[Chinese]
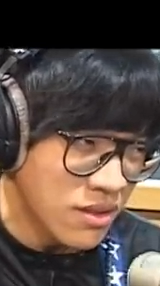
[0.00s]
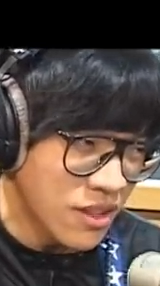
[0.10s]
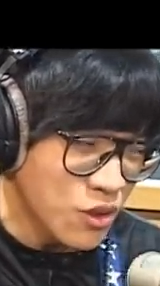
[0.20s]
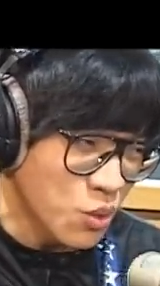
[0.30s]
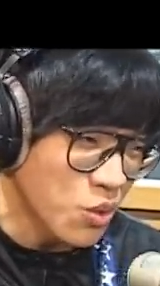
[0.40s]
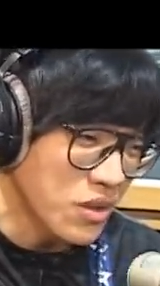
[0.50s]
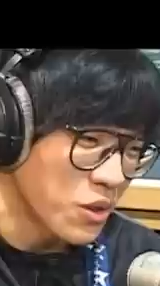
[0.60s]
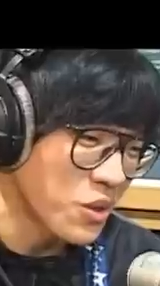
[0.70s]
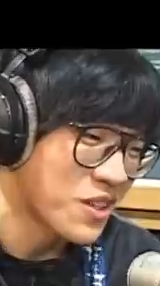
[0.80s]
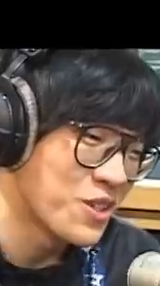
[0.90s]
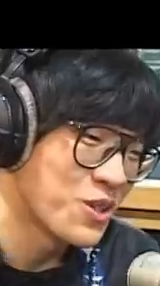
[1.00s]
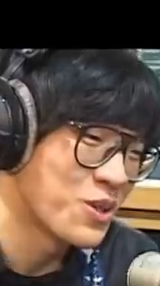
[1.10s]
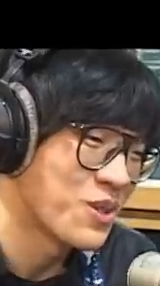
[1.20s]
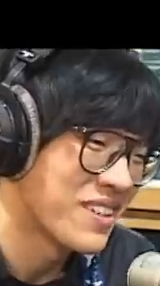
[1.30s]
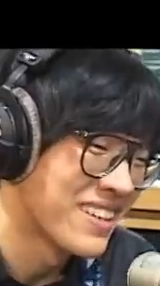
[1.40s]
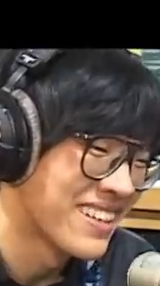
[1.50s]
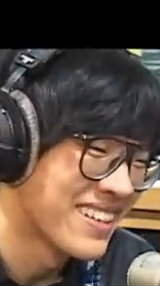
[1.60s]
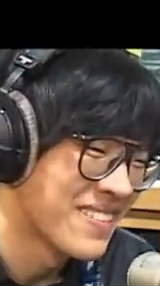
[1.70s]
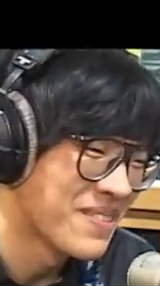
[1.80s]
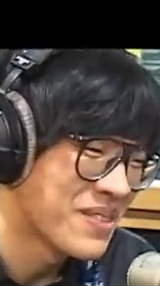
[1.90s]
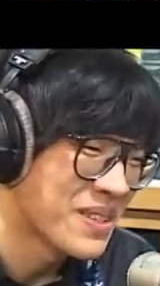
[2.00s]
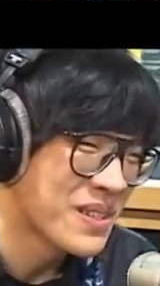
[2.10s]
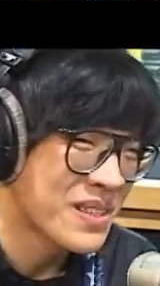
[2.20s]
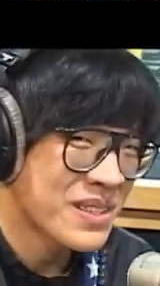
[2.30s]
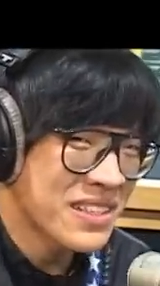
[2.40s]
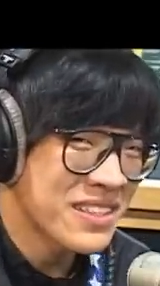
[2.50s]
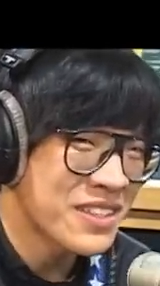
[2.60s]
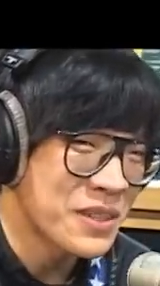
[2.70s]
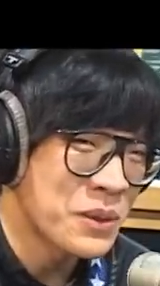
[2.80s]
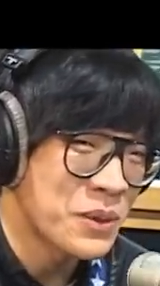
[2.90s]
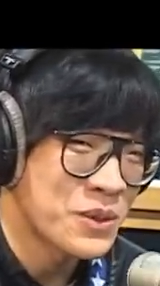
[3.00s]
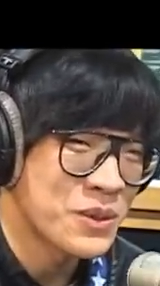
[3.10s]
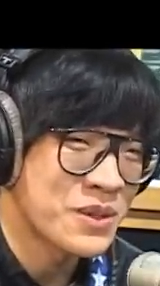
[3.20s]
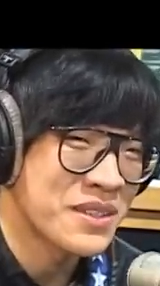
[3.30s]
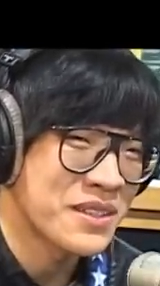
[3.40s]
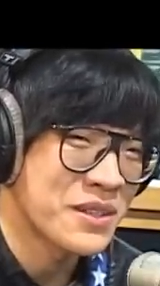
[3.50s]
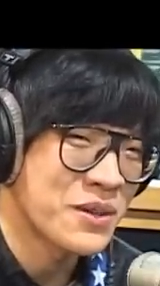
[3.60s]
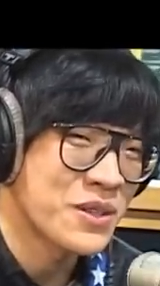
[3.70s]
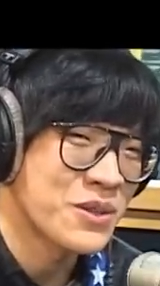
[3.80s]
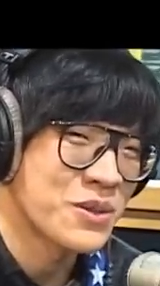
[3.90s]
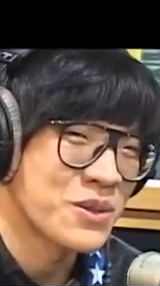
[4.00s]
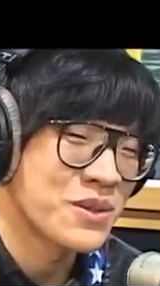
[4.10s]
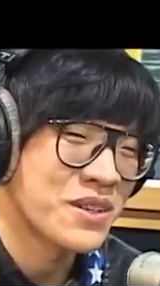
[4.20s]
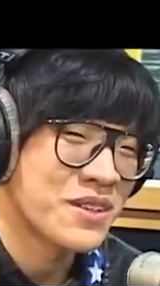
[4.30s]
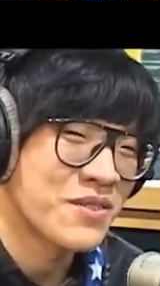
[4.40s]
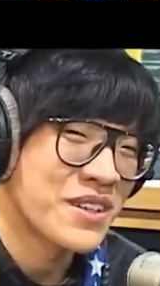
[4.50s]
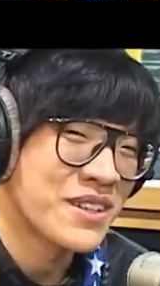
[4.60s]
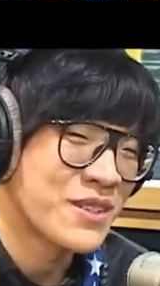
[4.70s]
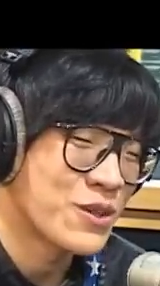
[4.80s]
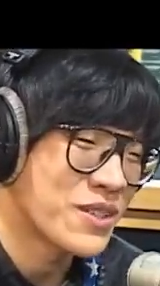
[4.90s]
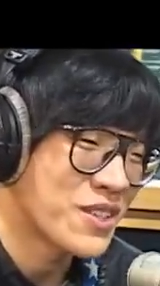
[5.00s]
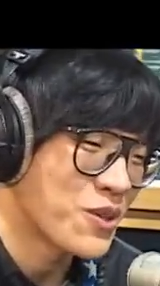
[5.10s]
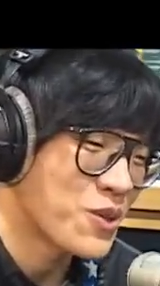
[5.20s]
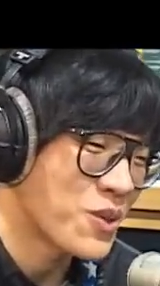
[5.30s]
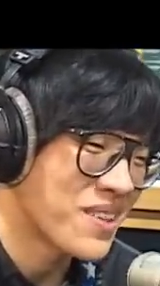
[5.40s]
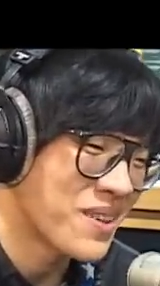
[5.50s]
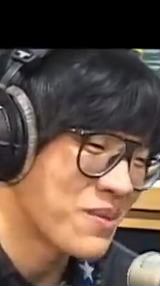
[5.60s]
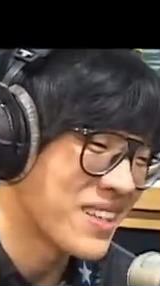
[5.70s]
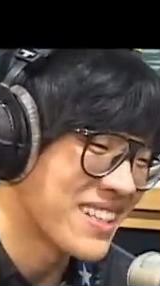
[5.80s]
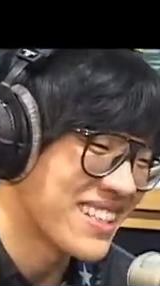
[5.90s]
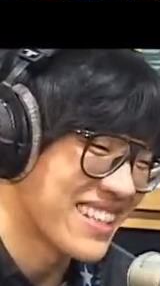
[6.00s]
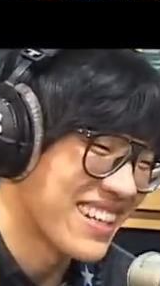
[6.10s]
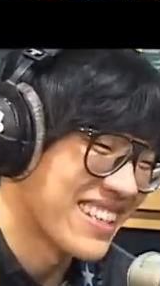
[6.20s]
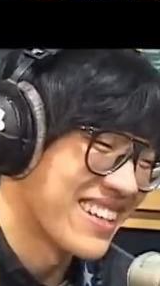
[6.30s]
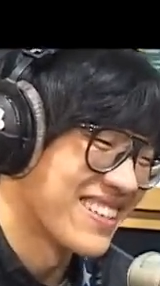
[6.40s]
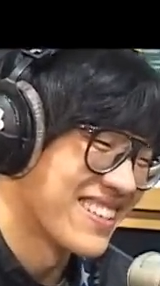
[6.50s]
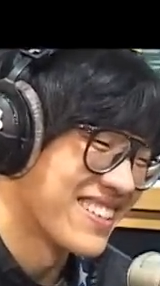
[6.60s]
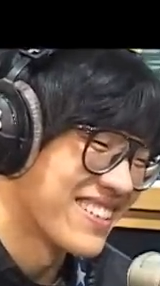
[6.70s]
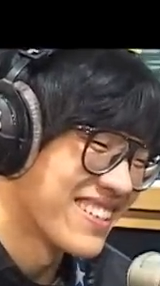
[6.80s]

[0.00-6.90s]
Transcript: 但是我都很快的就。像是车祸，就是很快就呃，反正脚都断了，不能怎样？然后就，